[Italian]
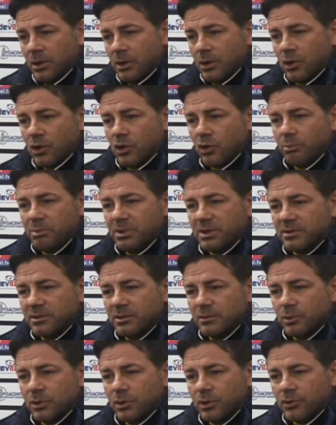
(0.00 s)

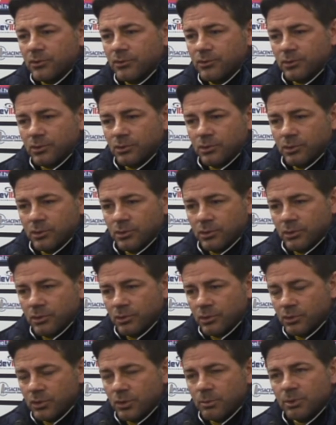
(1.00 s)
l'obiettivo
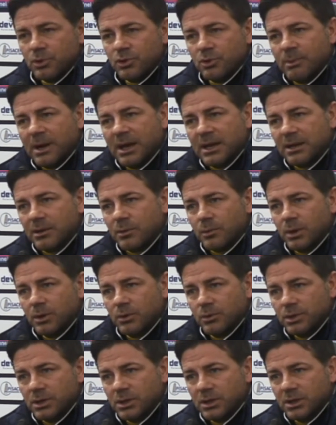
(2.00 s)
nostro dopodomani è
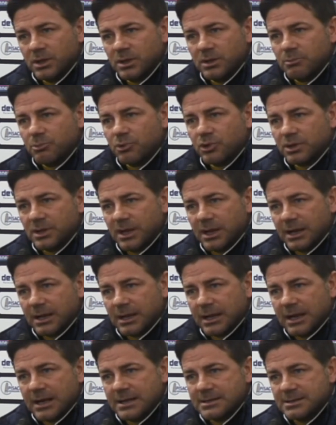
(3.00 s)
quello di, di portare a
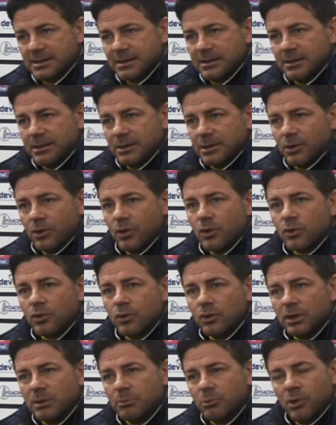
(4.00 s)
casa o
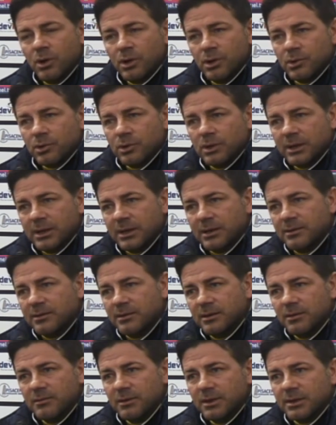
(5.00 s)
con le buone o con le
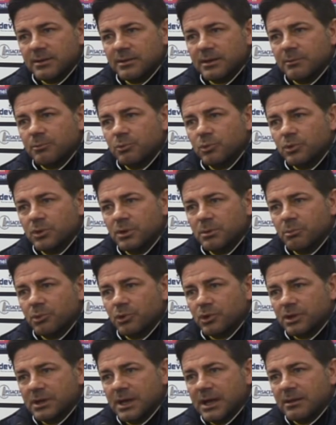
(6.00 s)
cattive tre punti
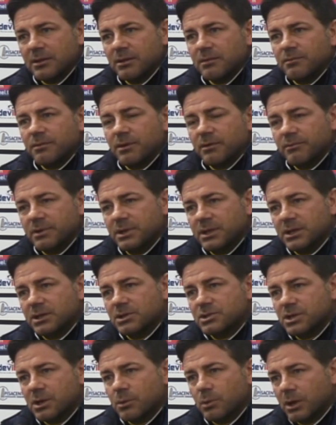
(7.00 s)
importanti e far vedere
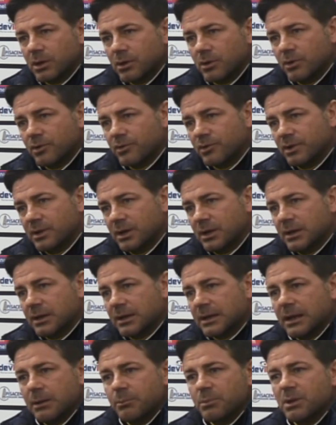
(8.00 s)
già qualcosa del
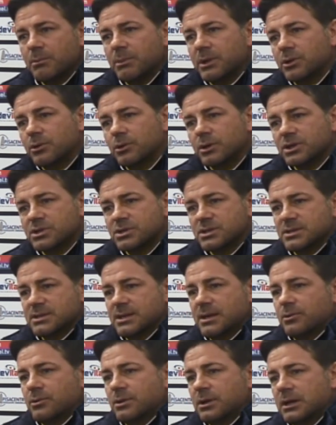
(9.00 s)
cambiamento che c'è
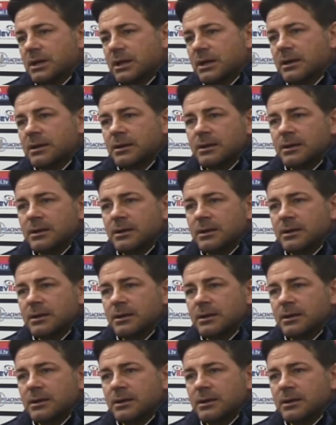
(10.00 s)
stato nella,